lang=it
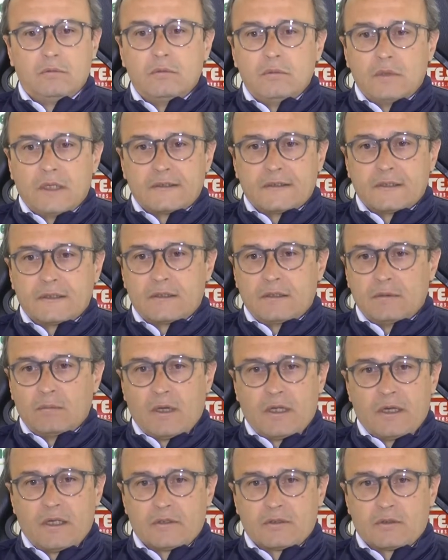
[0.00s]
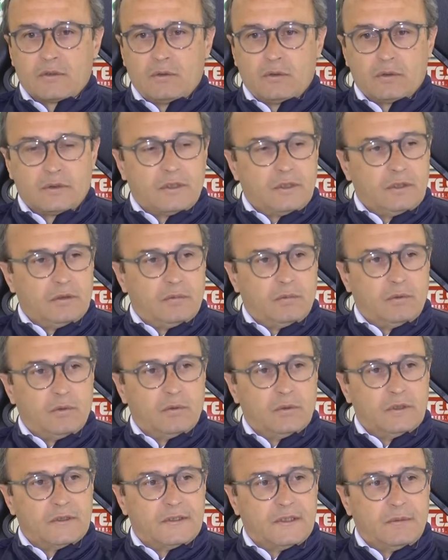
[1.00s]
la settimana scorsa dopo
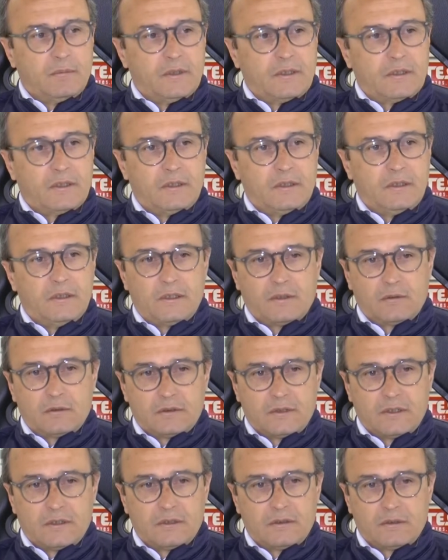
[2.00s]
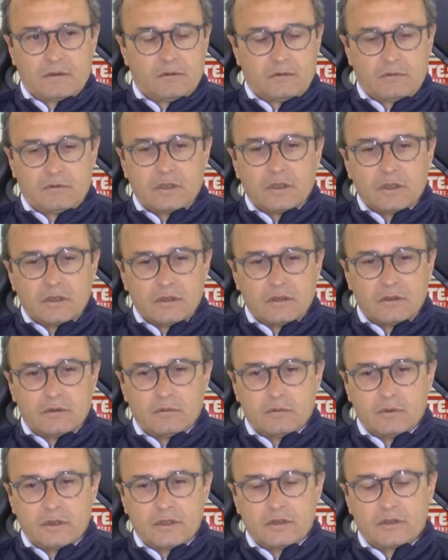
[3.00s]
questa partita, questa, cioè
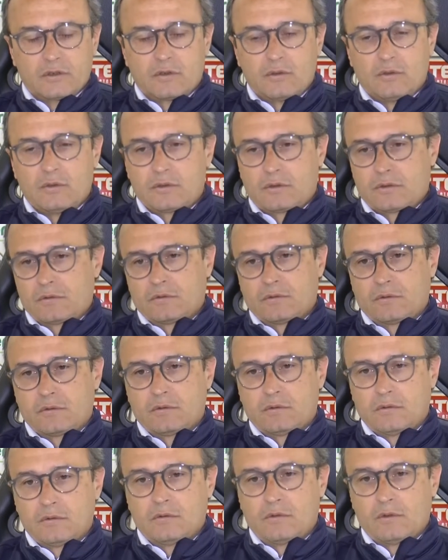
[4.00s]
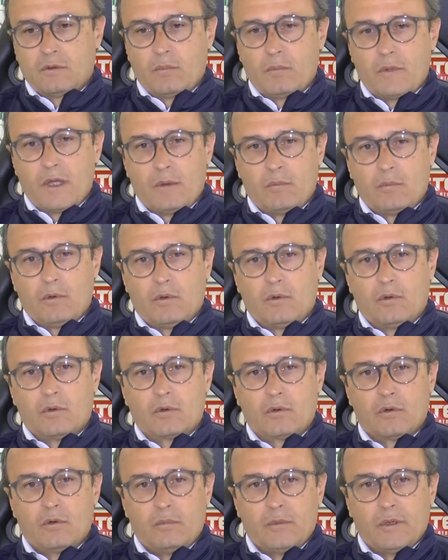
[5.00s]
lunedì scorso, dobbiamo,
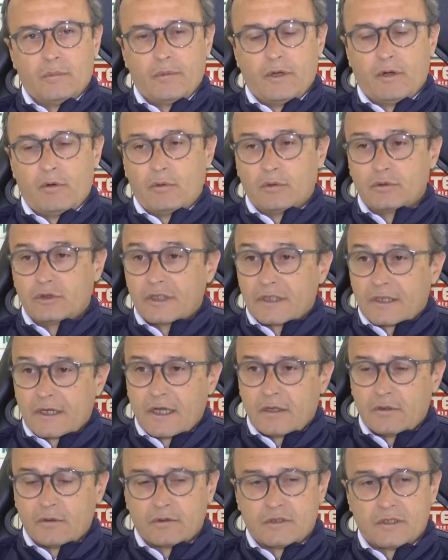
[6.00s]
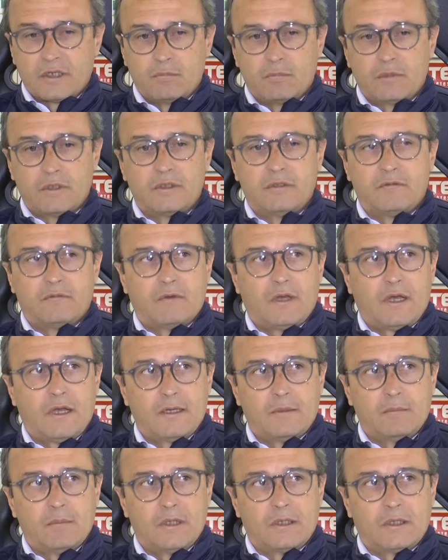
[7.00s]
come abbiamo cercato sempre di
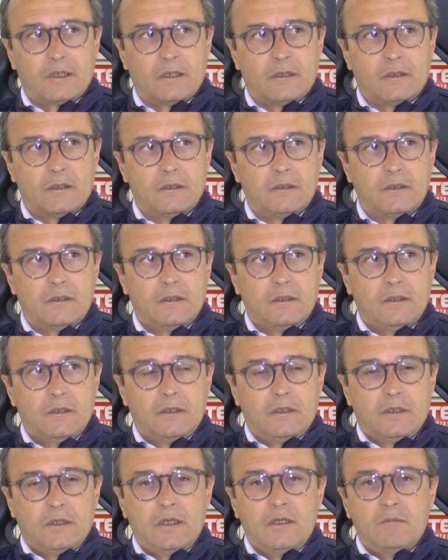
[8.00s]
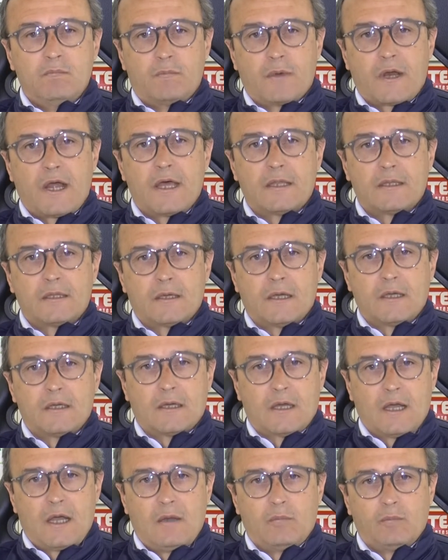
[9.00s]
fare, metterlo in pratica, in
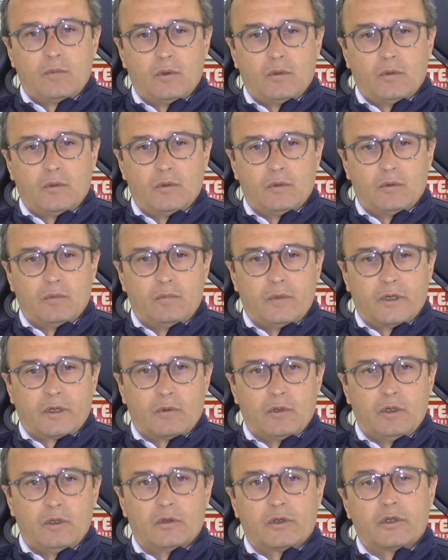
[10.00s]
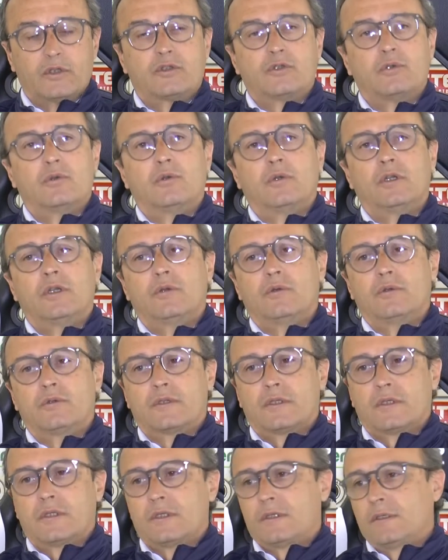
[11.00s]
campo, per quello che sono le
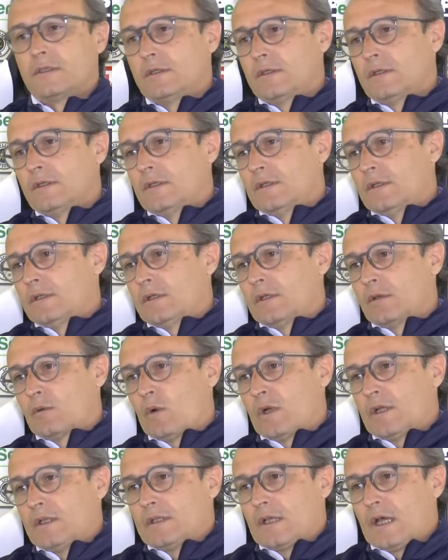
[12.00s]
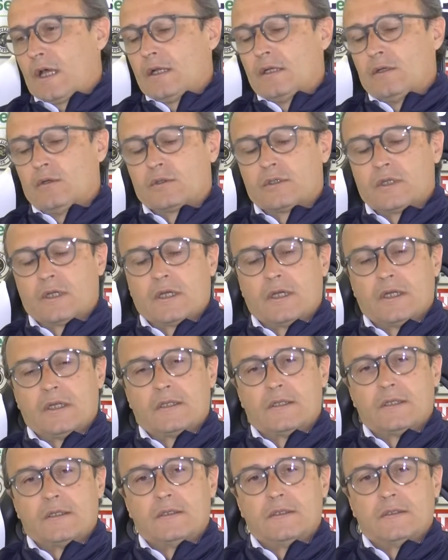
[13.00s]
nostre qualità, le nostre
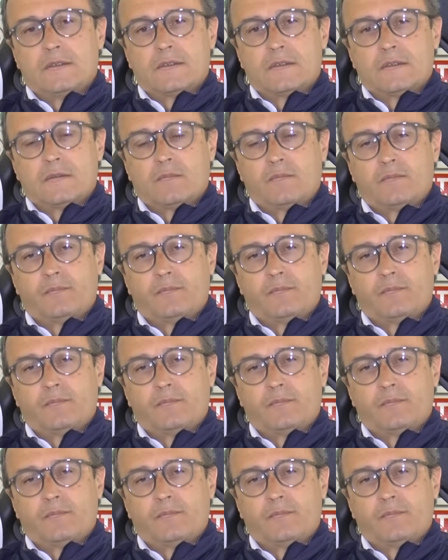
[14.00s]
caratteristiche.